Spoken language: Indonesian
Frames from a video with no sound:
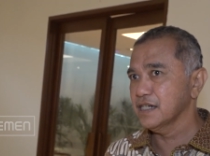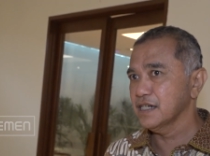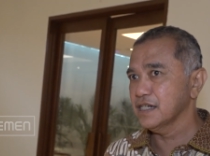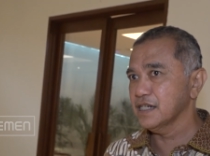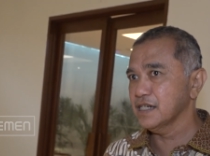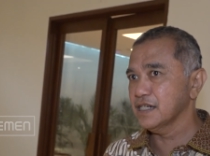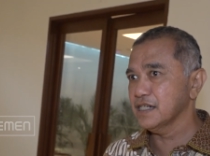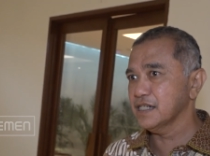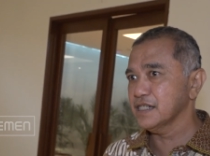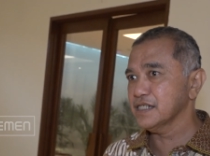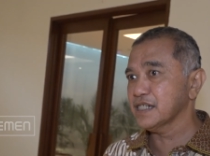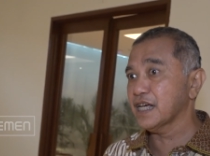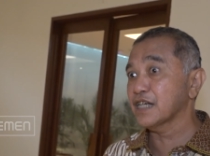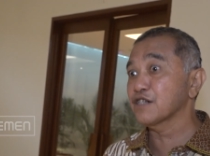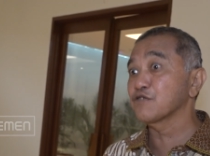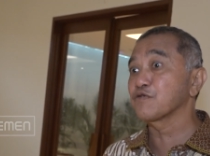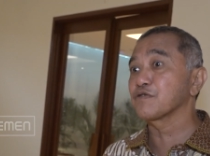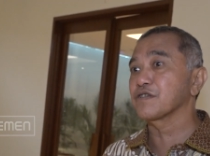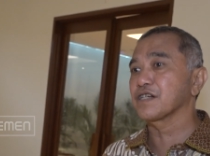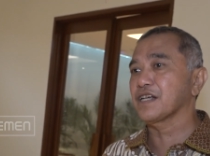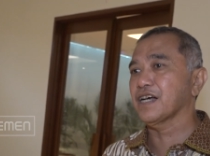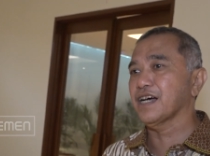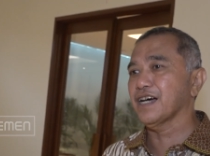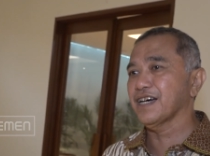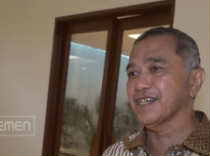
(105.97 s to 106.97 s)
ini
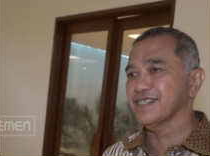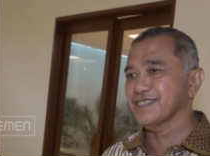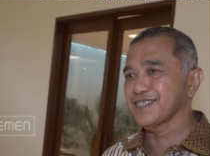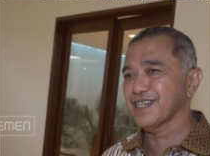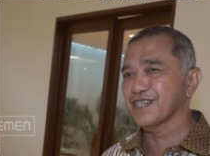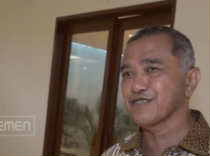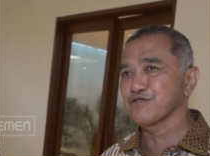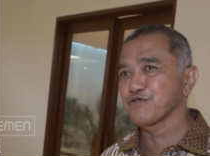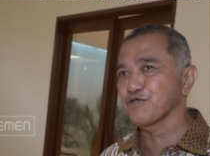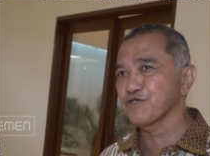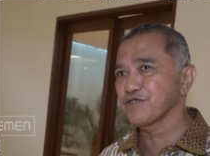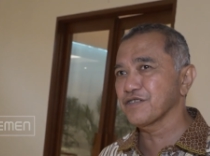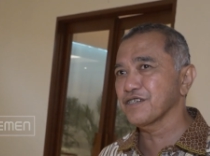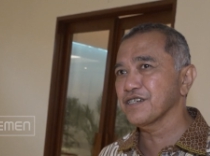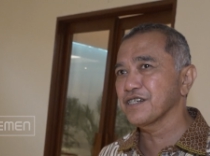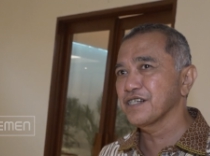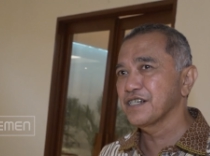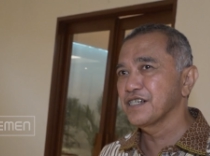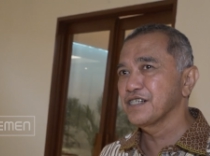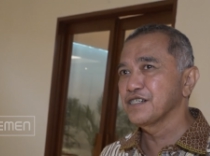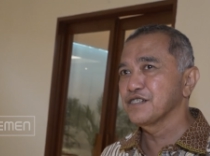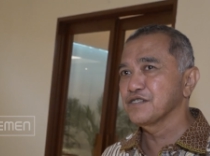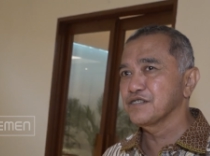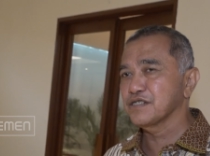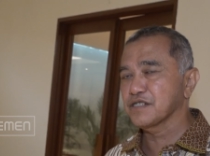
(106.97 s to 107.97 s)
Sanur nah Sanur
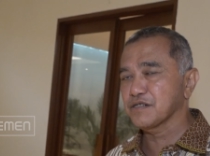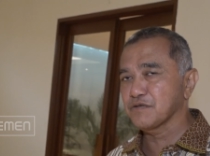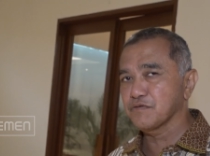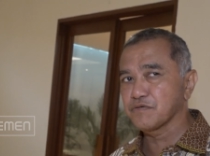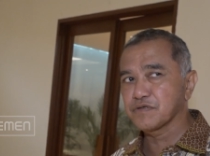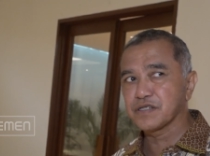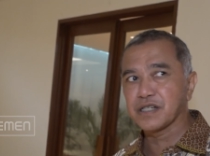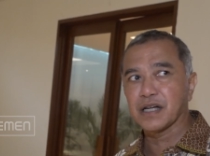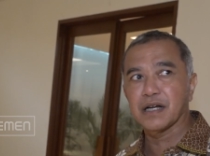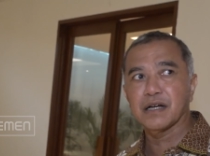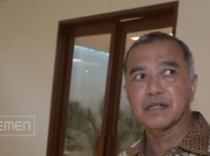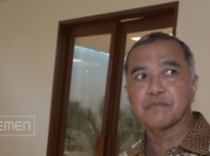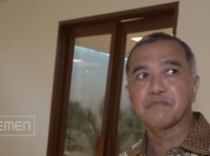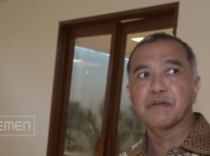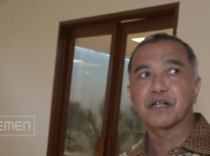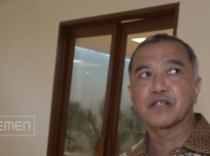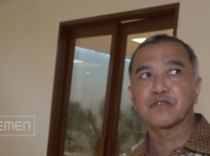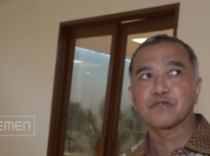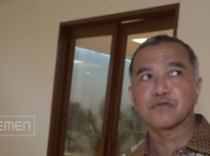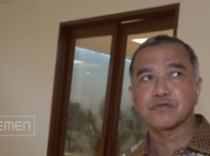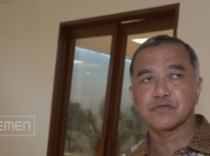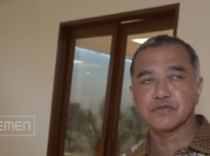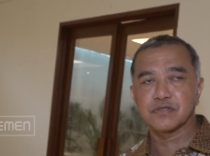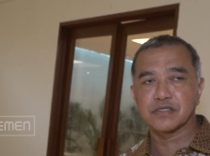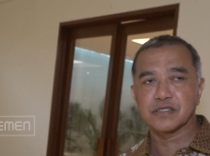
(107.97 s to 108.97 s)
sudah
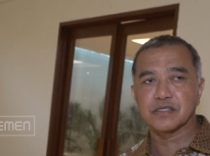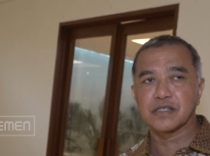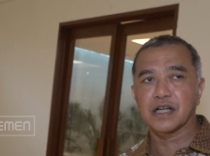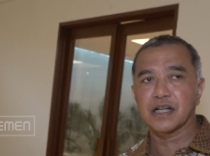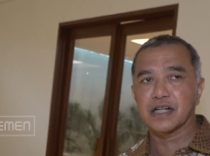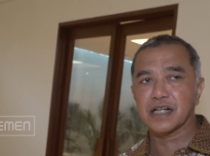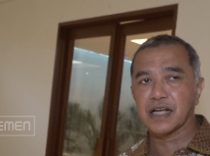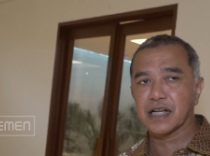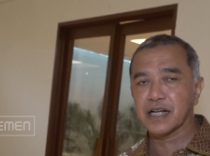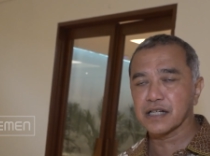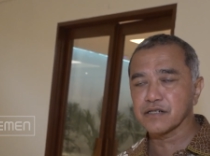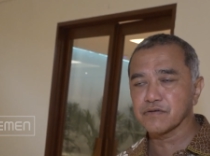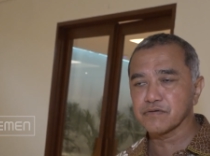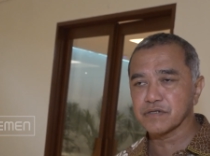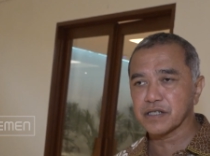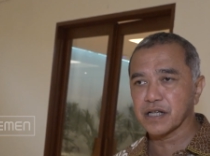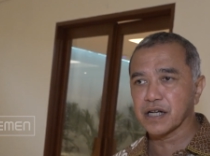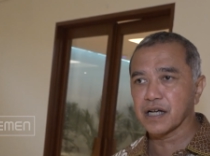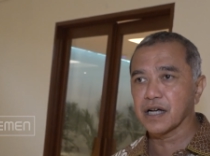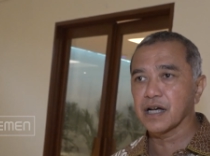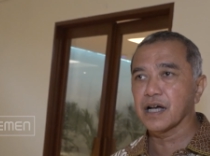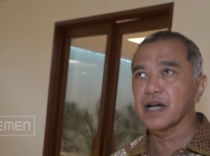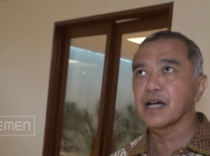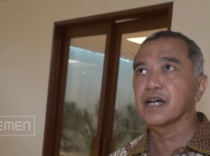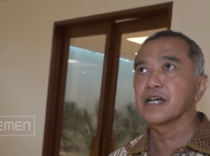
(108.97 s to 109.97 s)
baru sekarang
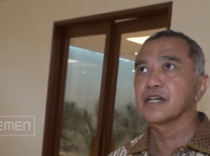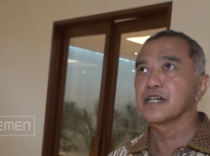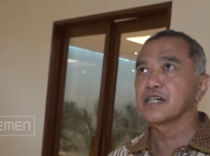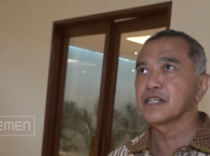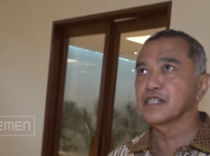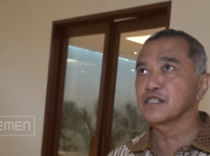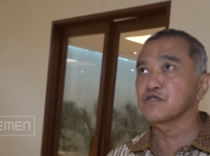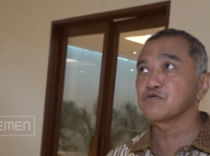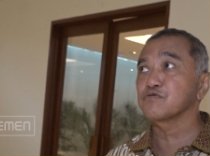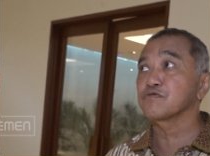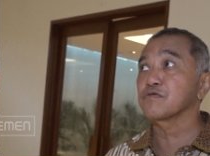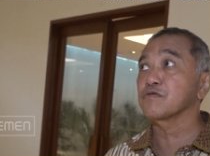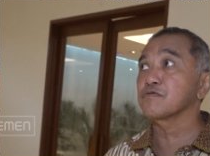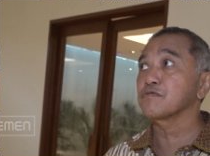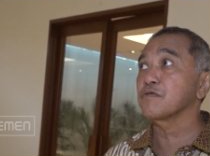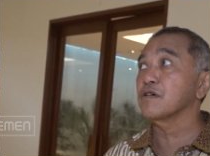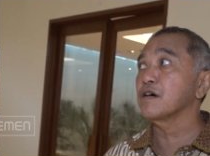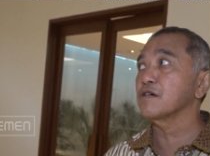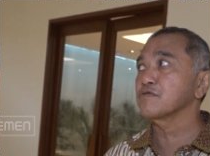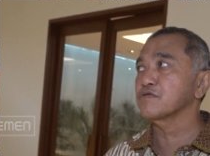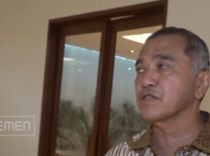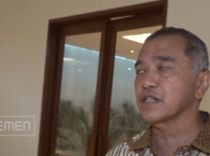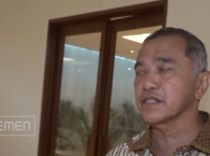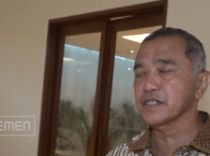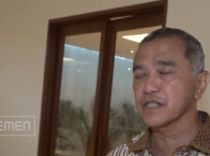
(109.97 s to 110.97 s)
sudah ini
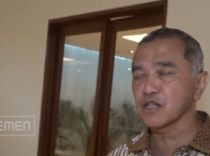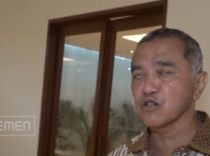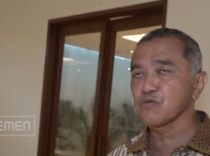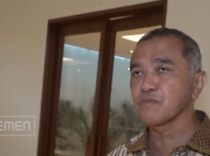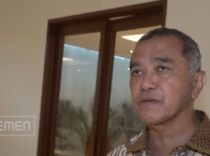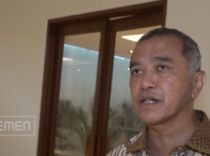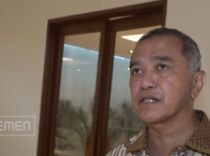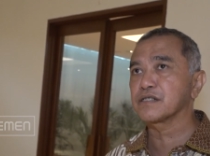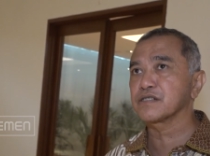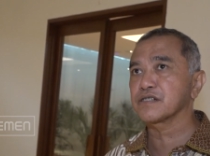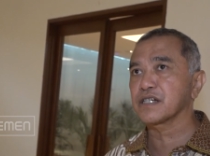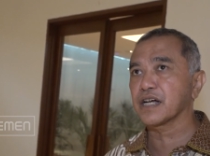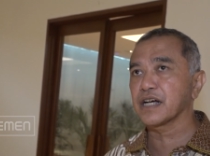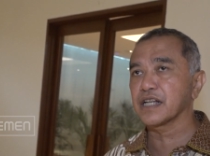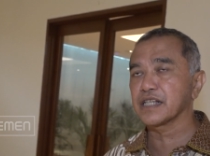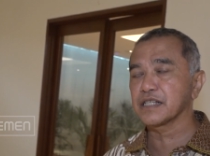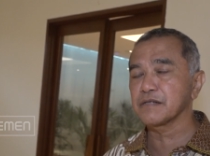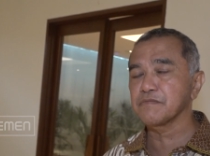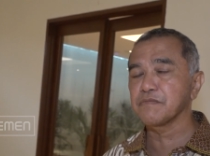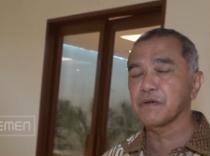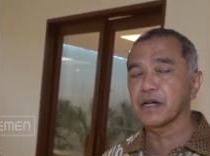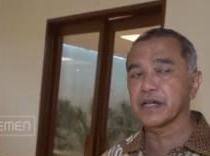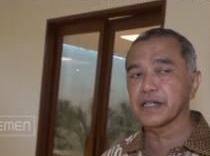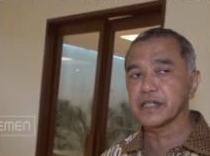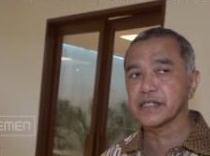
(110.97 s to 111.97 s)
hotelnya lumayan sekali
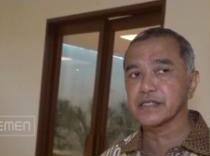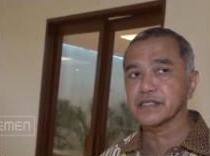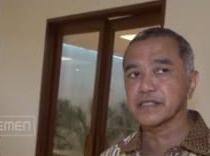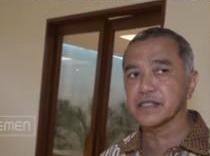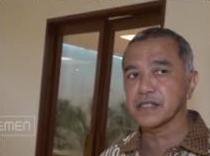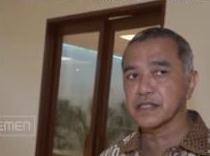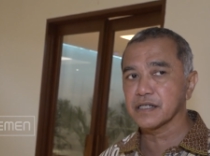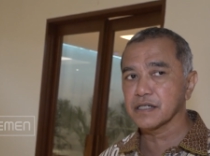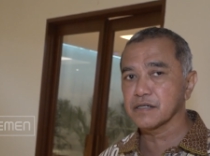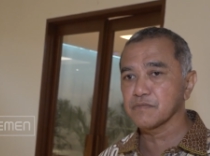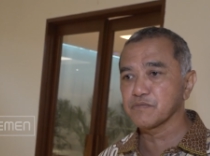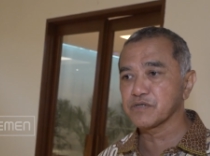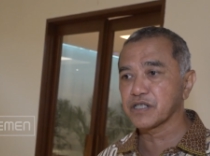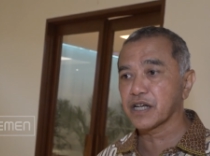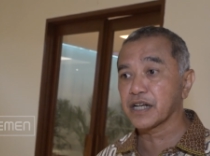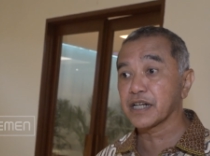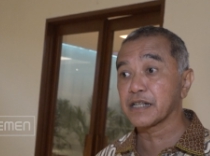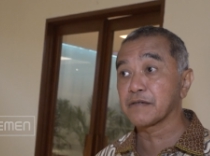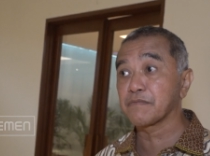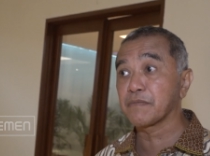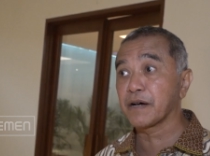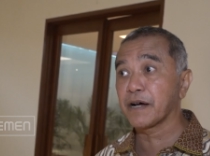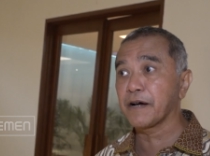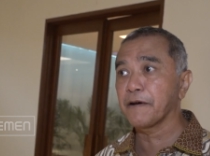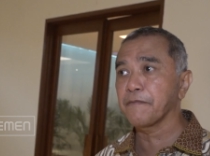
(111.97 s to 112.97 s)
baik yang
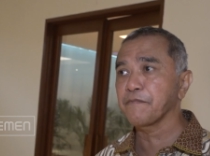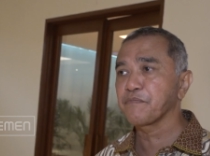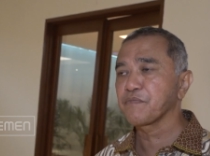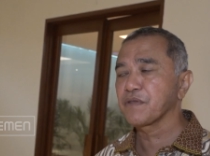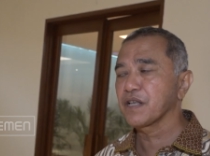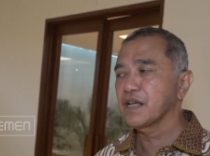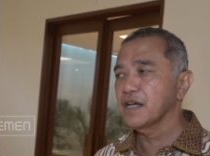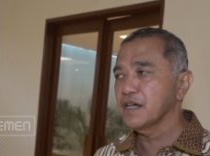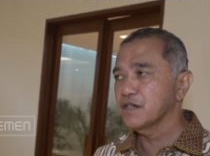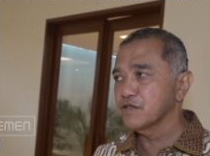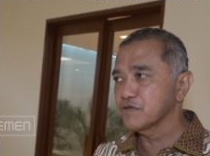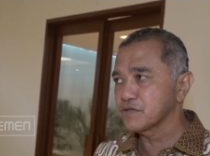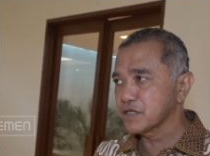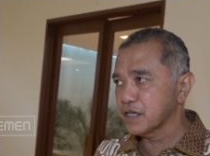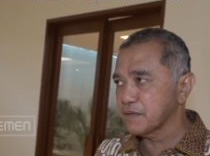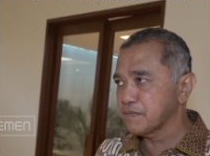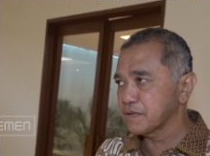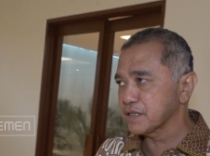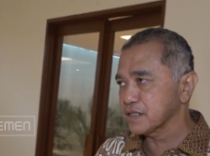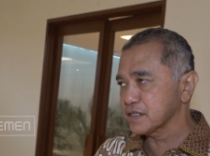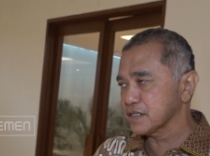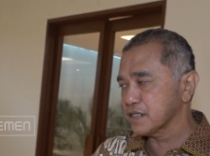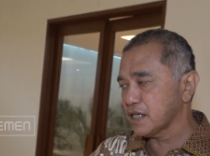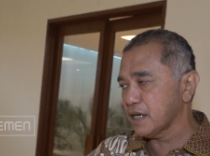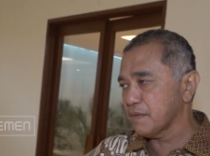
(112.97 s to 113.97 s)
lima sudah
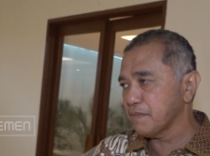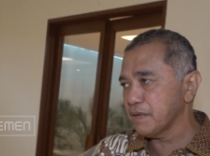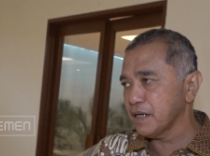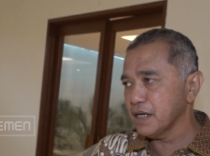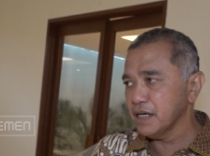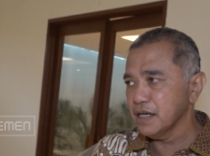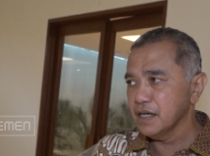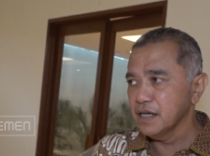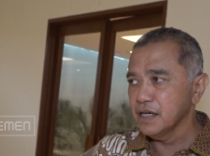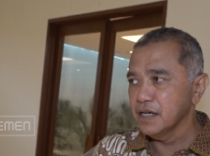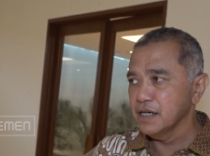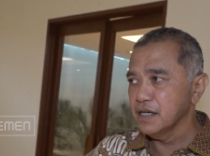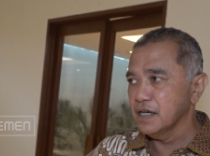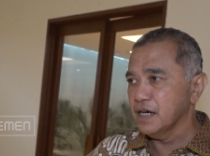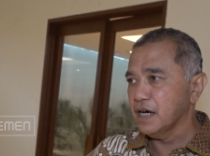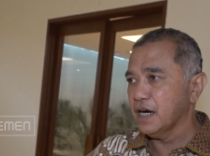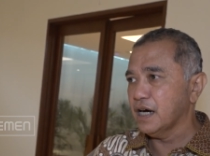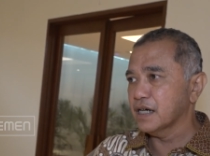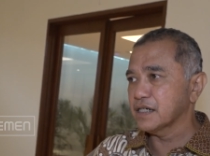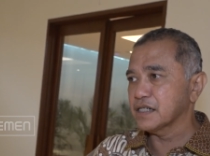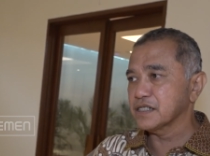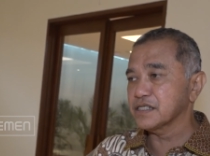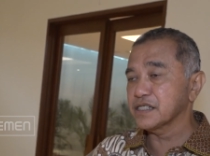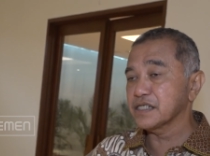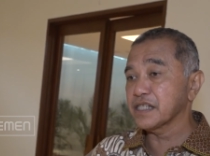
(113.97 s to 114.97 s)
ber, apa
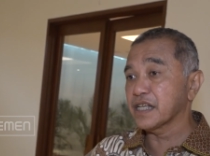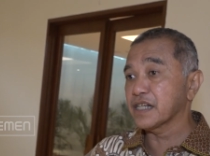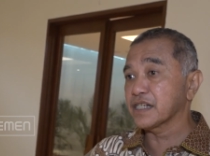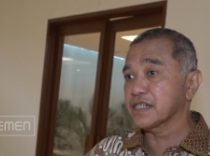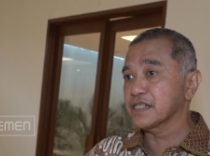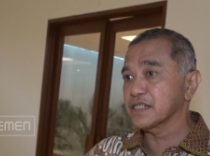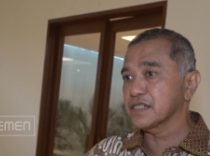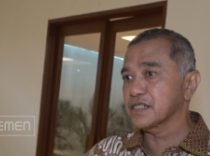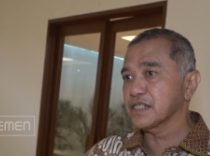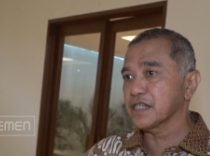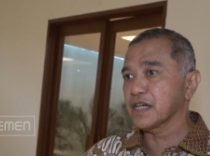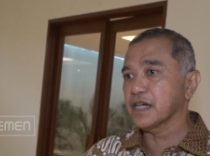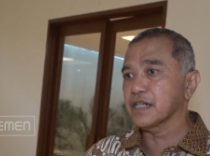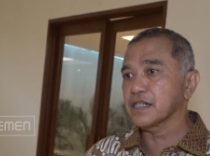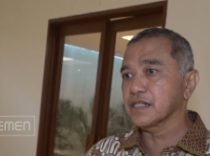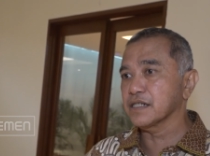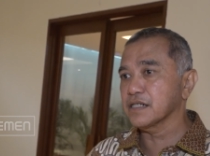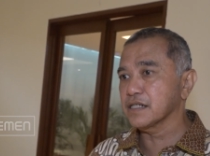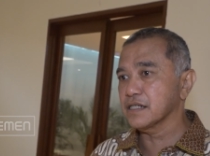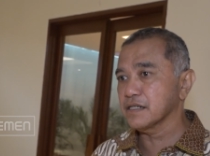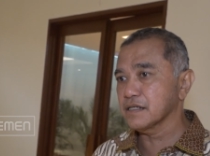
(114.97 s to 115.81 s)
ada sinergis dengan